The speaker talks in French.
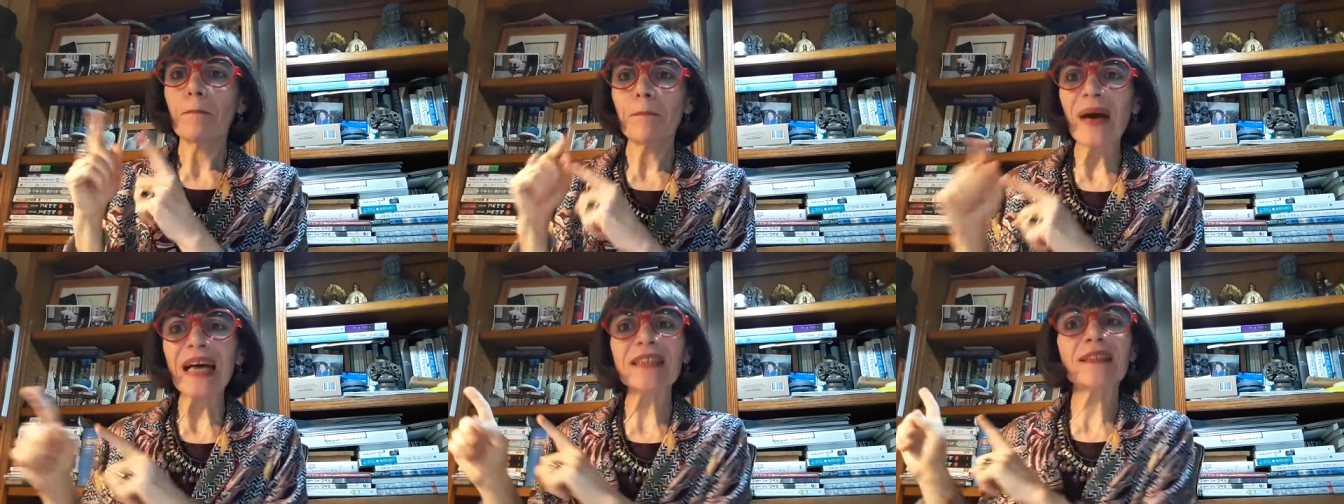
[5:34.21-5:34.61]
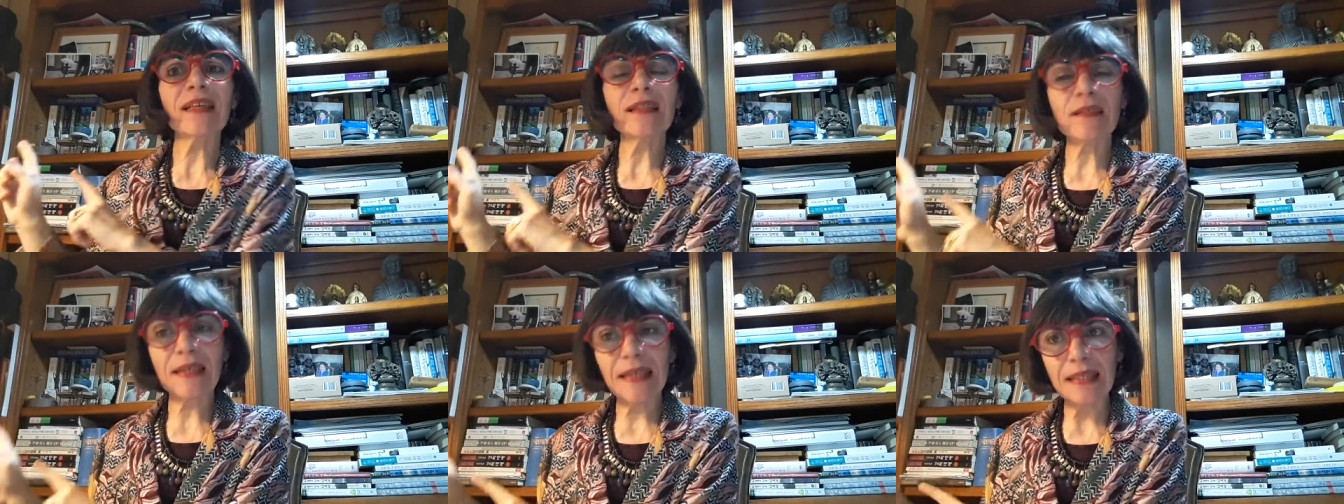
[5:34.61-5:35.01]
Par
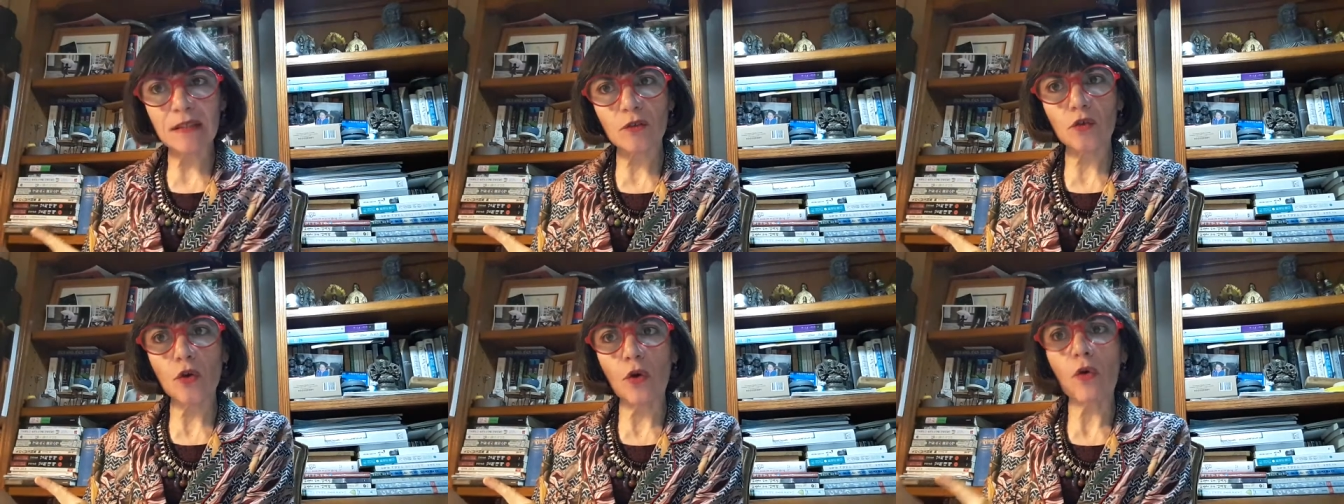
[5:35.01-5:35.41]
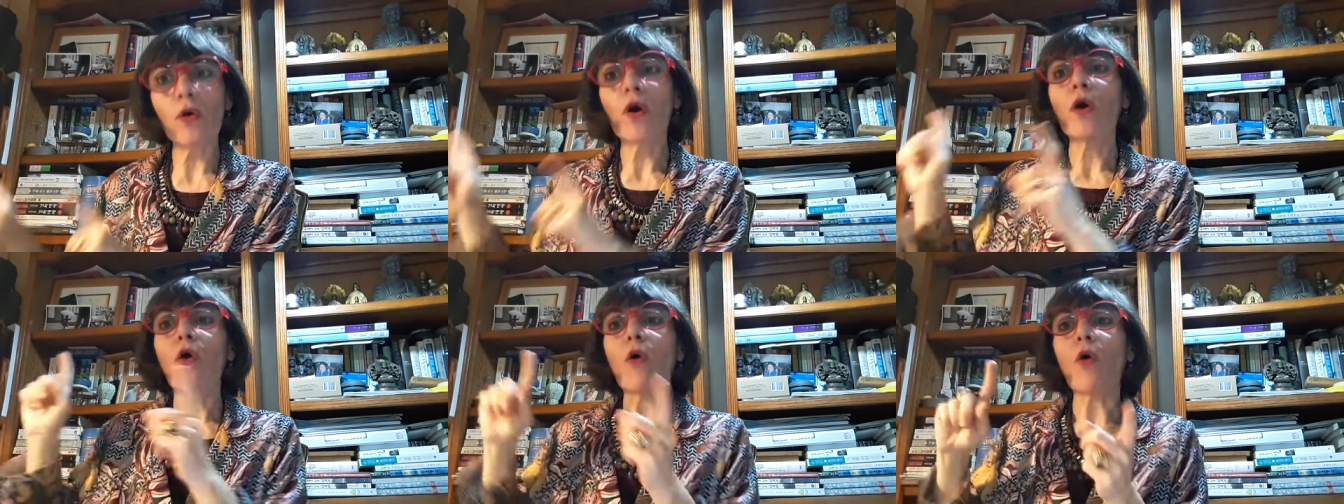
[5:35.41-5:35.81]
cette question,
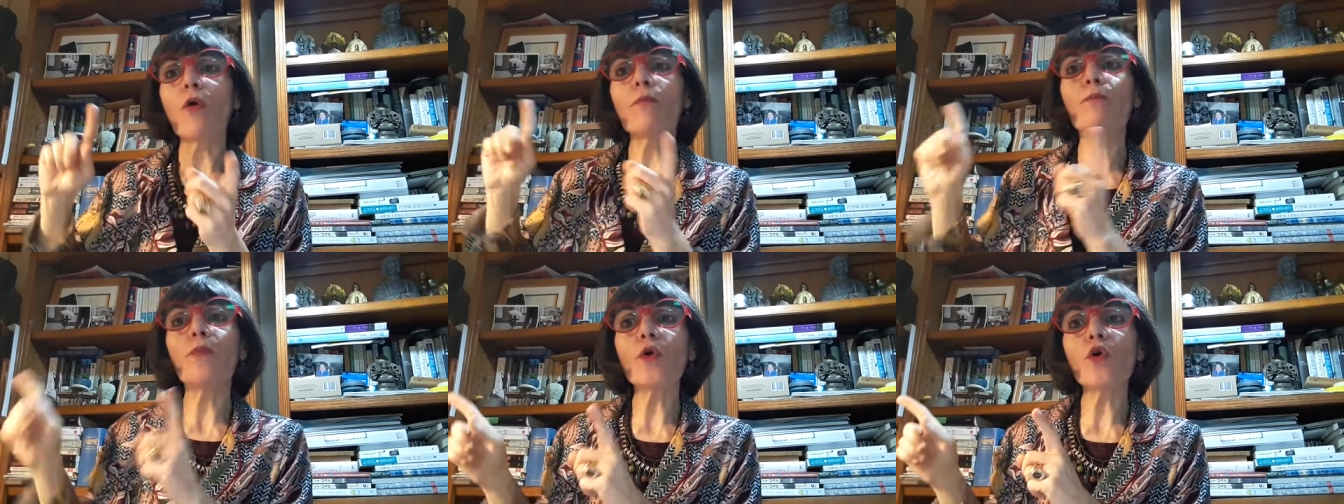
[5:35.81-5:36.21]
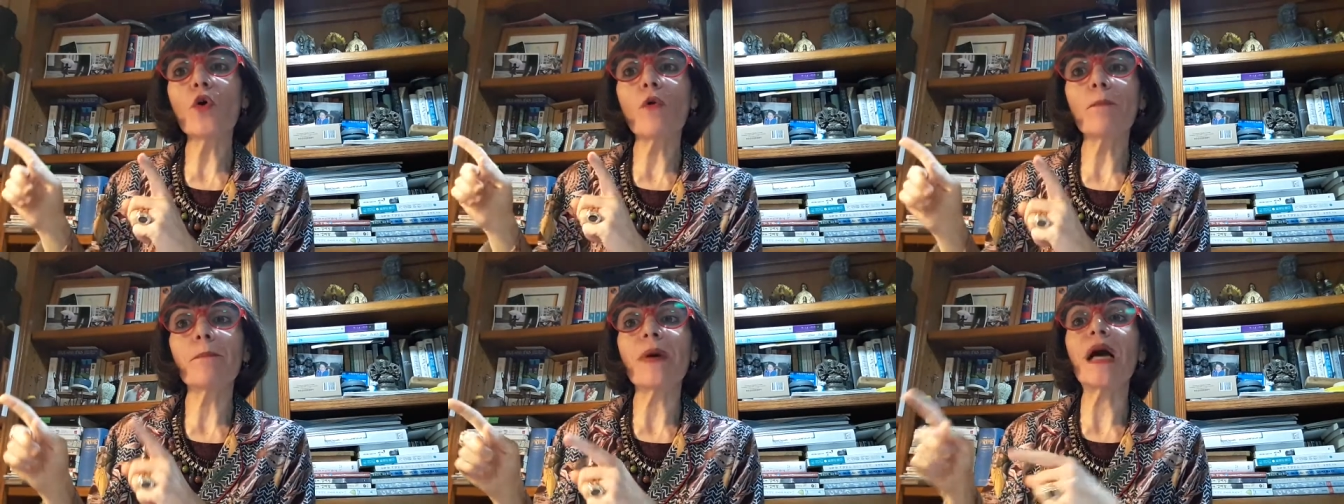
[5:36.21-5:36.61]
on peut
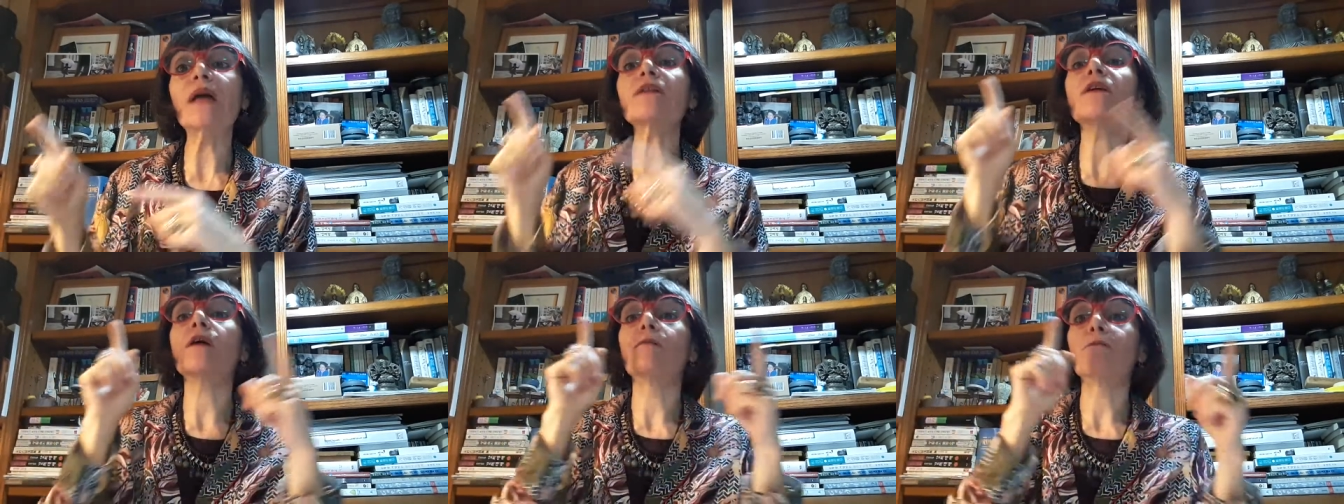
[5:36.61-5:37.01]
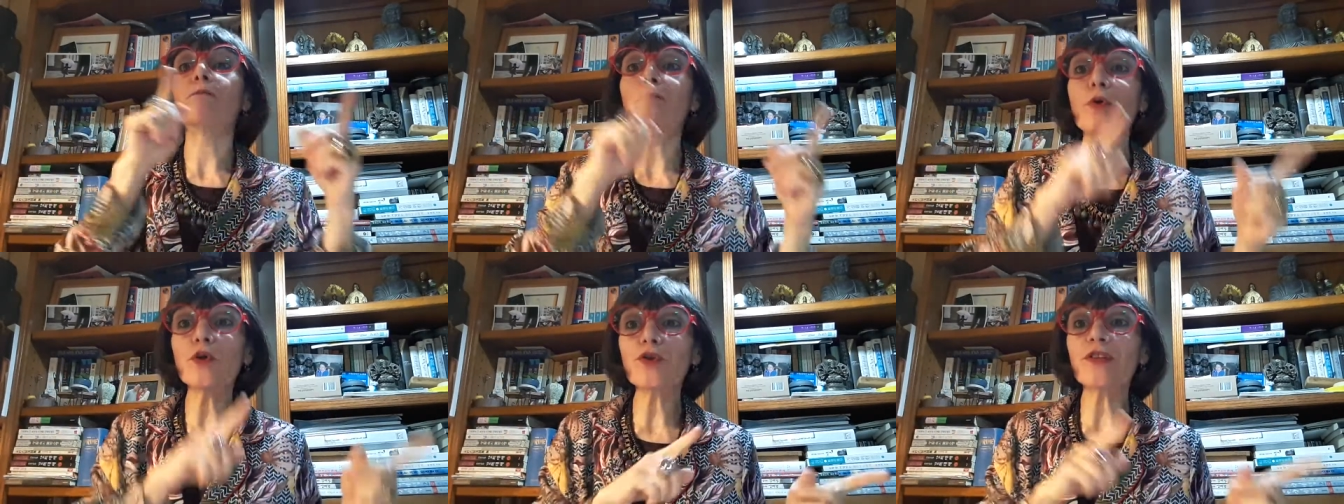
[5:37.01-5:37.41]
comprendre
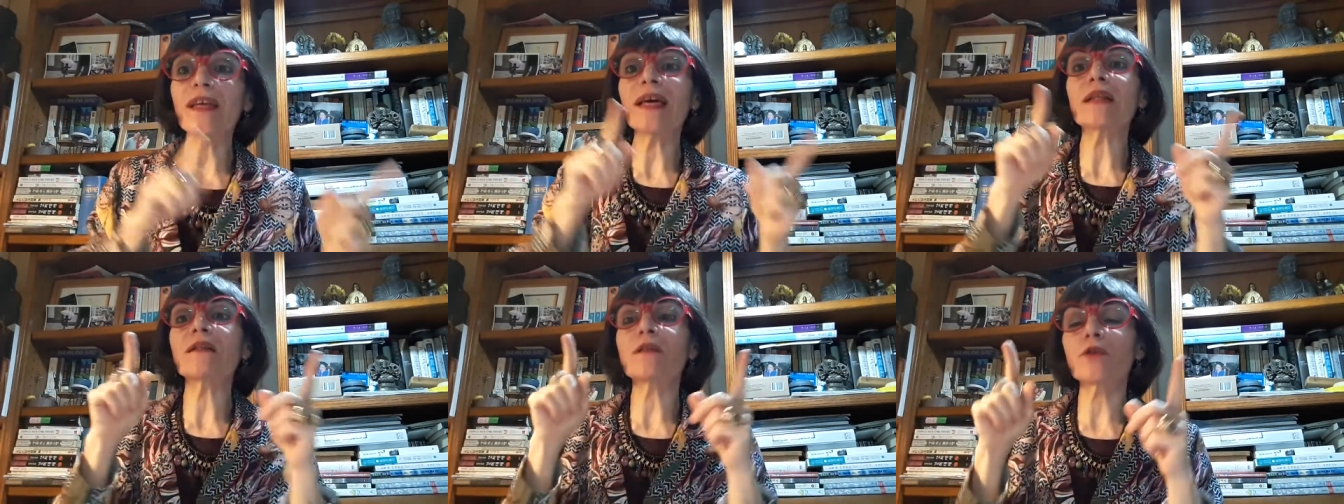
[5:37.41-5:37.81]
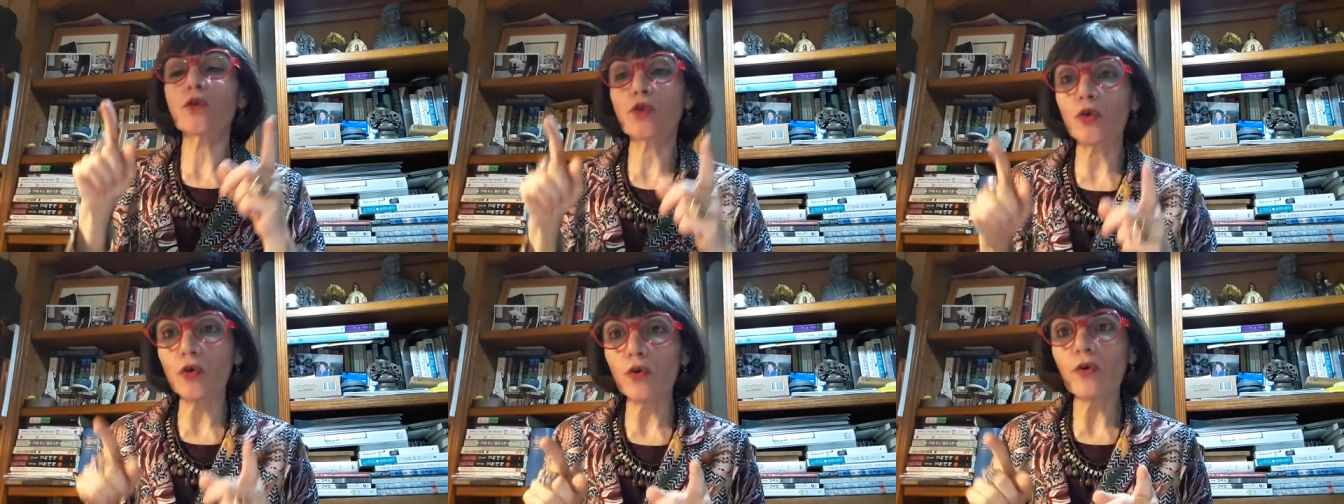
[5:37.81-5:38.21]
peut-être
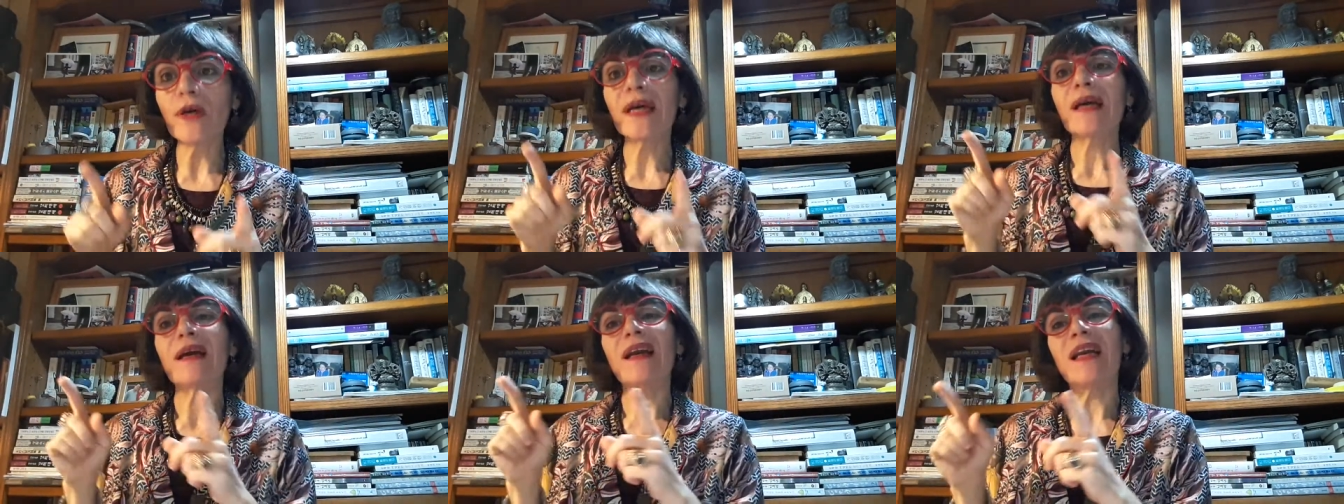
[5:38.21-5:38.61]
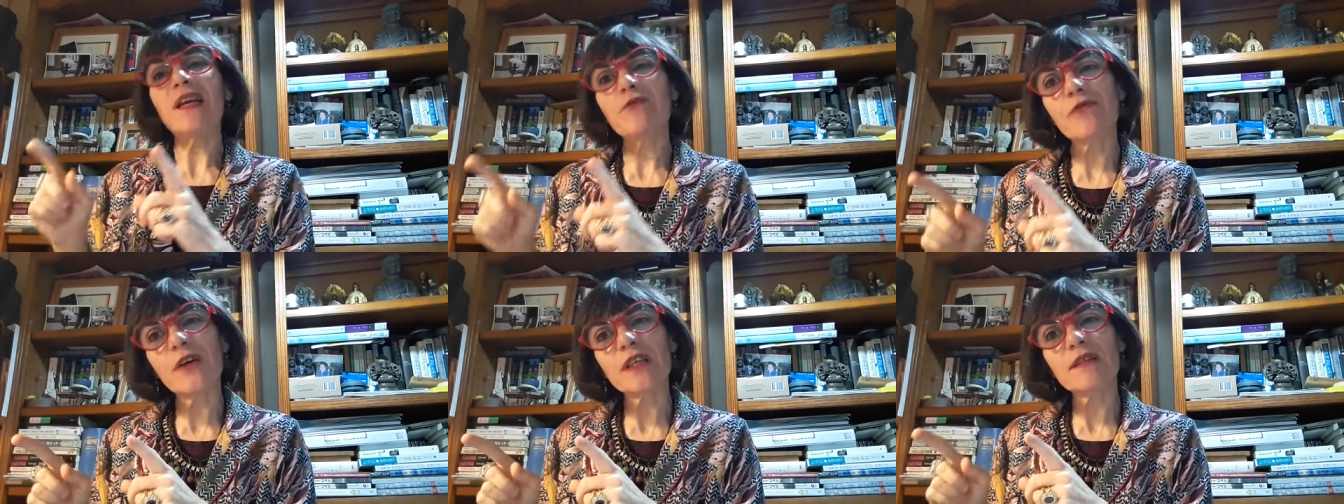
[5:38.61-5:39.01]
que
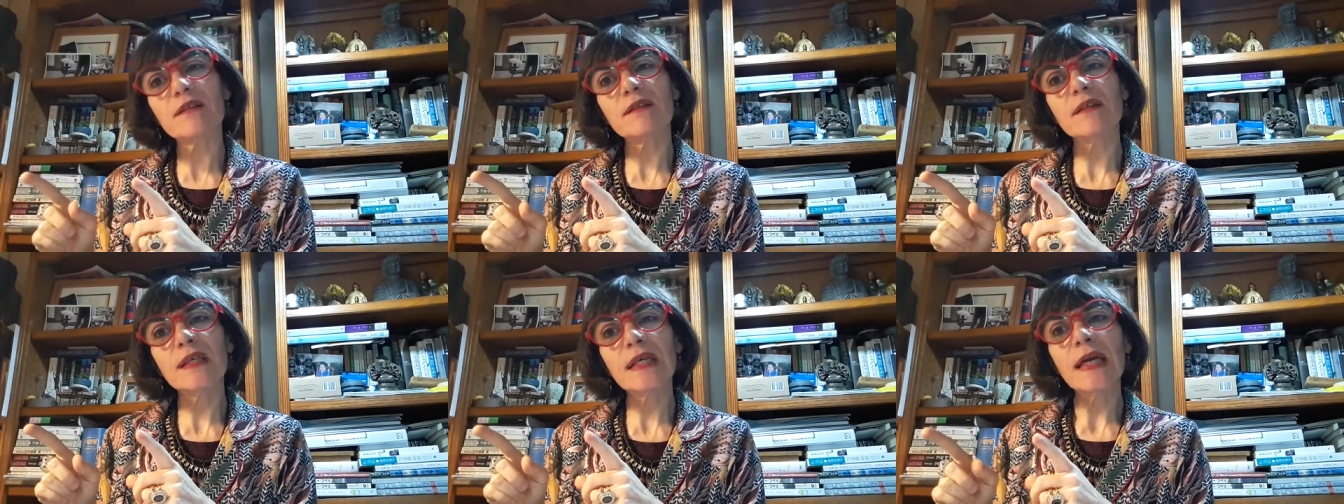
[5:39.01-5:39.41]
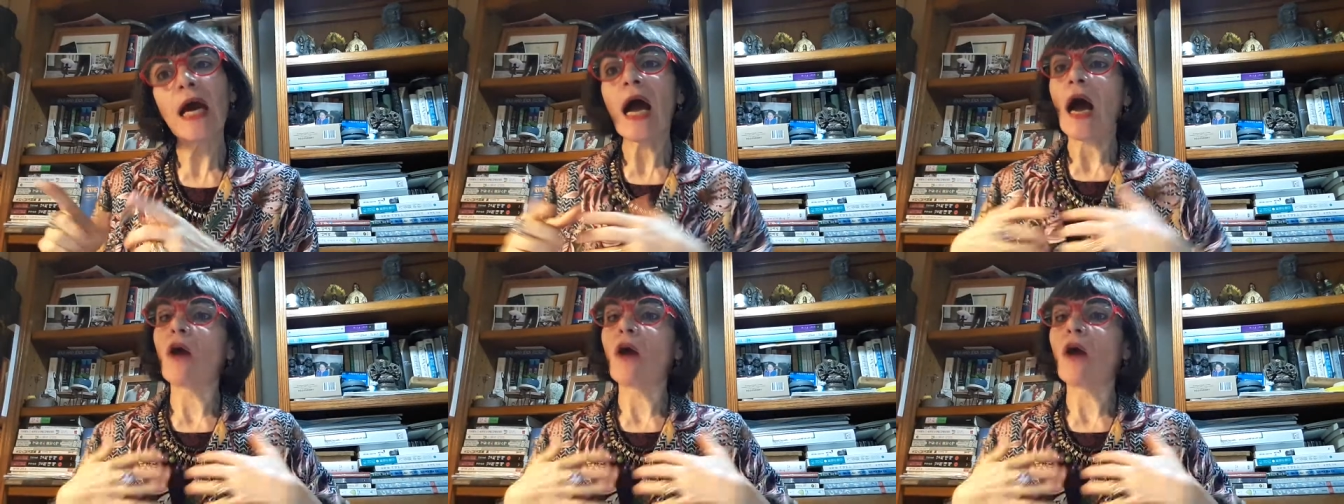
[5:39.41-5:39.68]
les Français...